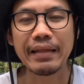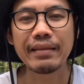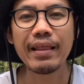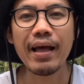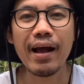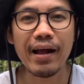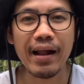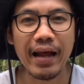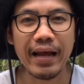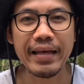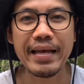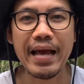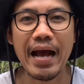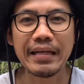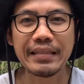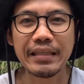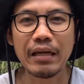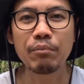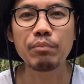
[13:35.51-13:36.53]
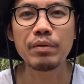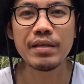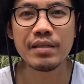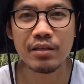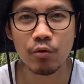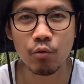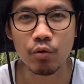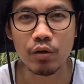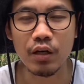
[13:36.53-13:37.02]
ถ้าใครอยากจะพิ
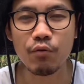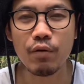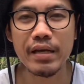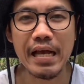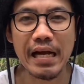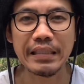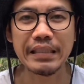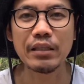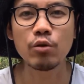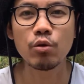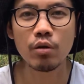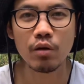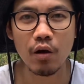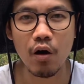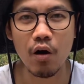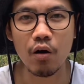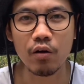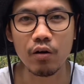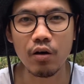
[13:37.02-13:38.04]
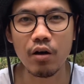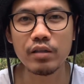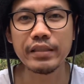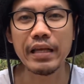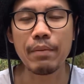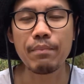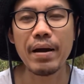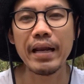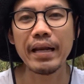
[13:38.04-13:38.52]
สูจน์หรือว่าอยากจะทดลองก็
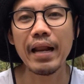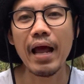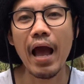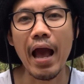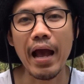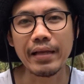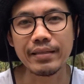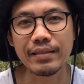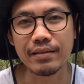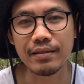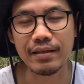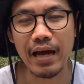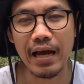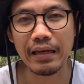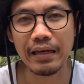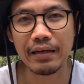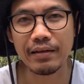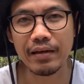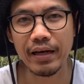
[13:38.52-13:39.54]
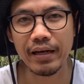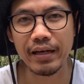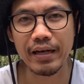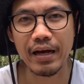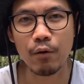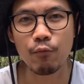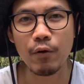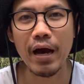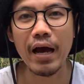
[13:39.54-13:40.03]
สามารถหาซื้อได้เรื่อย ๆนะ
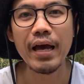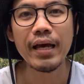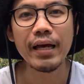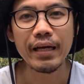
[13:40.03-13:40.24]
ครับ ว่า